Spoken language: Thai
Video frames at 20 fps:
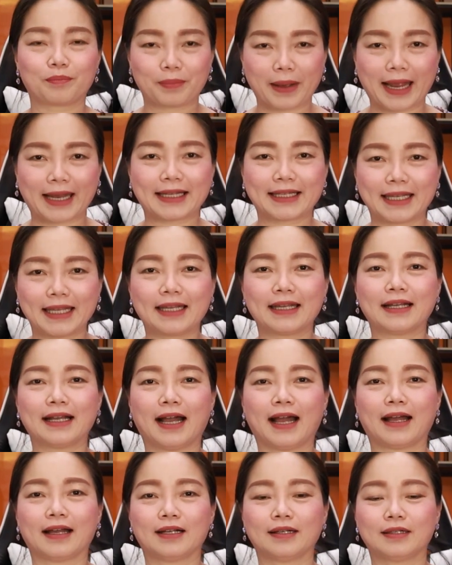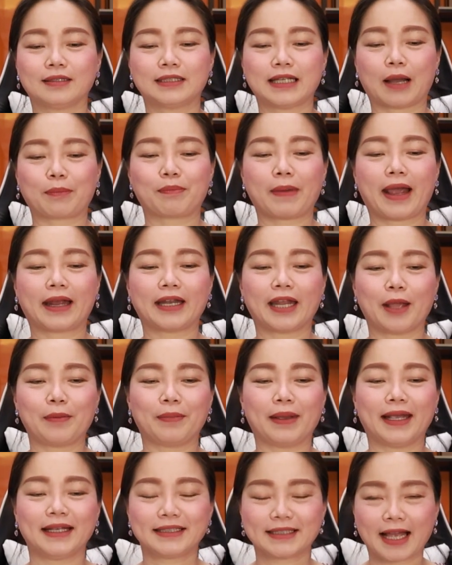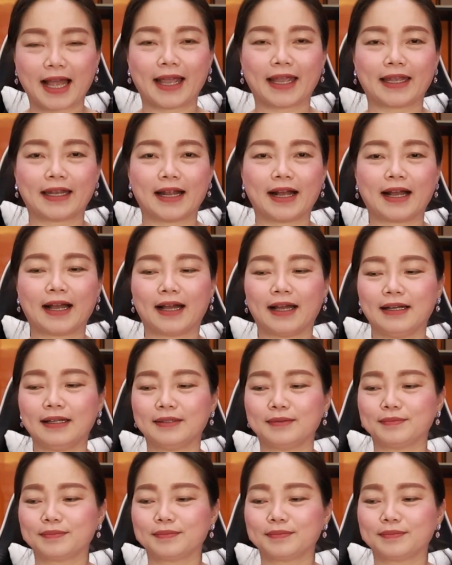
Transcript: 8กิกค่ะ จากแบรนด์ MSI นะคะ